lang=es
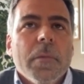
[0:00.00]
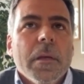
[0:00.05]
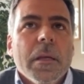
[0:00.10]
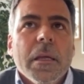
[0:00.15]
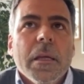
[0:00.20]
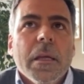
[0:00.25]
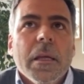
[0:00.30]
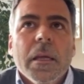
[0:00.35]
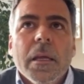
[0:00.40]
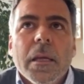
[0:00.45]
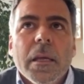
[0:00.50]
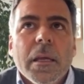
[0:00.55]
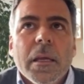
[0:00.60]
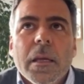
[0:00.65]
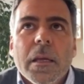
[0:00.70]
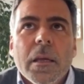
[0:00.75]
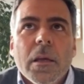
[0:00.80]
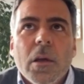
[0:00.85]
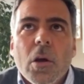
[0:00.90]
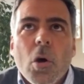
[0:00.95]

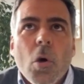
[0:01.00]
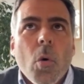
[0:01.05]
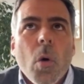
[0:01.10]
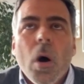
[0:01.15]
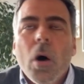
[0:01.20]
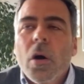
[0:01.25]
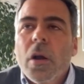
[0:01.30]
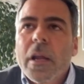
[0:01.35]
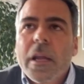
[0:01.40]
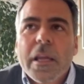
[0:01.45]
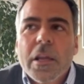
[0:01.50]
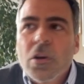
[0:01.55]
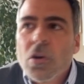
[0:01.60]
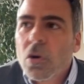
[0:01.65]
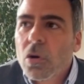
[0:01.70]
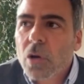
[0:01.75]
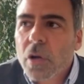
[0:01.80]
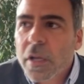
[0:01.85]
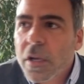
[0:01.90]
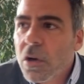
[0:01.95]
eh, jugadores que
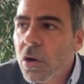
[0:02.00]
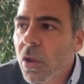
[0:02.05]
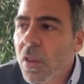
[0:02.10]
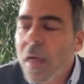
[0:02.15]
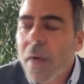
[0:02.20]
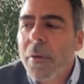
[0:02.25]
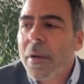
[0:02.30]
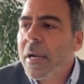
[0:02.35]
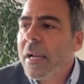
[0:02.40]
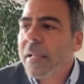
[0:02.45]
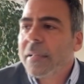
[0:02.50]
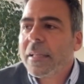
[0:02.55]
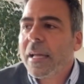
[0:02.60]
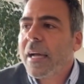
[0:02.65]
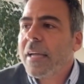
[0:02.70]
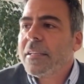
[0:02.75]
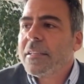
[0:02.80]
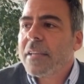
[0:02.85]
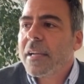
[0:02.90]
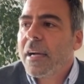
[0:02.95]
no, que no daban la
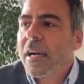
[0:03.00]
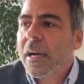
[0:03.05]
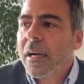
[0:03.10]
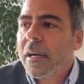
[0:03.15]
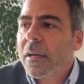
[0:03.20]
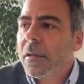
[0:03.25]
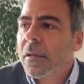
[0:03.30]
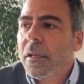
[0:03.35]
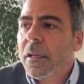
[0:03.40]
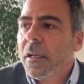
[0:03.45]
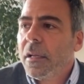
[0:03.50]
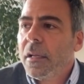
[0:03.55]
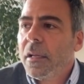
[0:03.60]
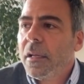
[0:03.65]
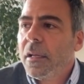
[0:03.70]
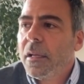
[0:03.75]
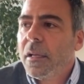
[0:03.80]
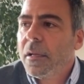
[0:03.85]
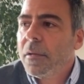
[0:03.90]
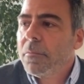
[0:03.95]
talla,
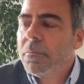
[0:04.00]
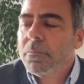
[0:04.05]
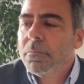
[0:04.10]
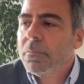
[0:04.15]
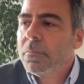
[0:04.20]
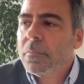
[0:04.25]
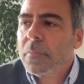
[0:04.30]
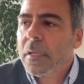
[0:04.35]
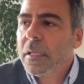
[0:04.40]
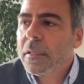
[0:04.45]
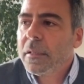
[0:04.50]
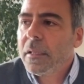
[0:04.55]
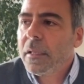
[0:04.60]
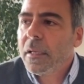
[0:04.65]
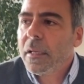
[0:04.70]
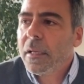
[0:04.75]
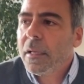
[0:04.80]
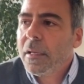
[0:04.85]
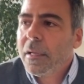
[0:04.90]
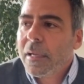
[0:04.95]
eh,
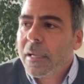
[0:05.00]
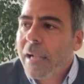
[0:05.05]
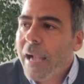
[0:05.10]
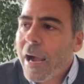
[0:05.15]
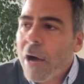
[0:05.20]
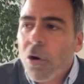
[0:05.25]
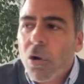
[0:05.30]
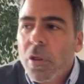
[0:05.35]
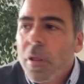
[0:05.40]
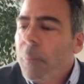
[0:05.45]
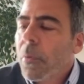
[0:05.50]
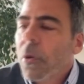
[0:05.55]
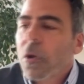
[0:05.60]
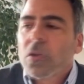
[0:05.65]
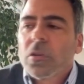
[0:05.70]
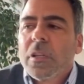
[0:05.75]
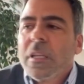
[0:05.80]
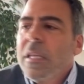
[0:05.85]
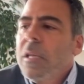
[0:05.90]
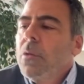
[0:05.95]
este, caos
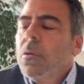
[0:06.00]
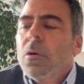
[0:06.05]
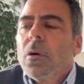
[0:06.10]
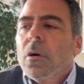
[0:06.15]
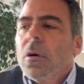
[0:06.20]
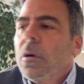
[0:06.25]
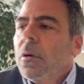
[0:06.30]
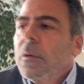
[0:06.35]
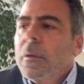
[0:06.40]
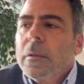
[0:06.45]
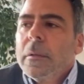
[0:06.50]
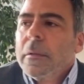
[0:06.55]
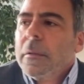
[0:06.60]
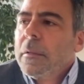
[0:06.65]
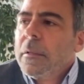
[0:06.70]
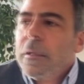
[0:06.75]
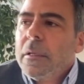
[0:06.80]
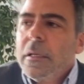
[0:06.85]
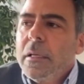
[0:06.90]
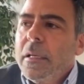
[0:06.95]
deportivo,
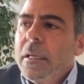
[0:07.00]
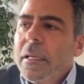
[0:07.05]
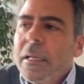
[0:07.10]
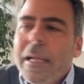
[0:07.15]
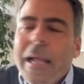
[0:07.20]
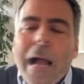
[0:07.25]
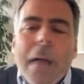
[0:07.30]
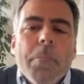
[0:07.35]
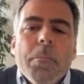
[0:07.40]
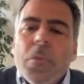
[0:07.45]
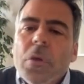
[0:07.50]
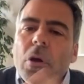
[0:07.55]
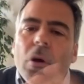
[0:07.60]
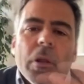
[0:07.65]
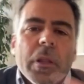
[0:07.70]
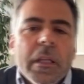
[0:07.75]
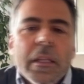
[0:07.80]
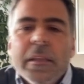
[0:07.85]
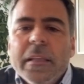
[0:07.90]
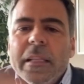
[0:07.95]

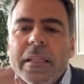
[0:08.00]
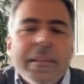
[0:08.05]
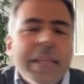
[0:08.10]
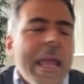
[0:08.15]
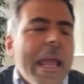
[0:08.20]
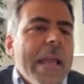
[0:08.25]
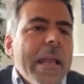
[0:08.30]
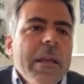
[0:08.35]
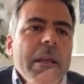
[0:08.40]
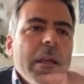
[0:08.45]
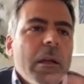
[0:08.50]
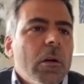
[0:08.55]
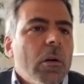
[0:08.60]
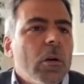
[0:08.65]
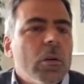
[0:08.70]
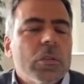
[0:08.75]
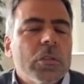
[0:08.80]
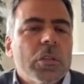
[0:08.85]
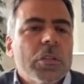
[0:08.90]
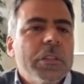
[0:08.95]
cambios de, de
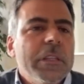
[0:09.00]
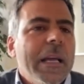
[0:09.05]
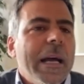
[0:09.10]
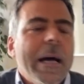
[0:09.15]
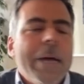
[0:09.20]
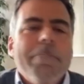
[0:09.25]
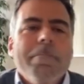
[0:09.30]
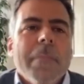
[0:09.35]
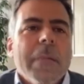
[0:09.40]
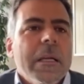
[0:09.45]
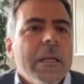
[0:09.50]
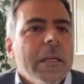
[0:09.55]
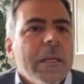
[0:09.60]
técnicos, o sea,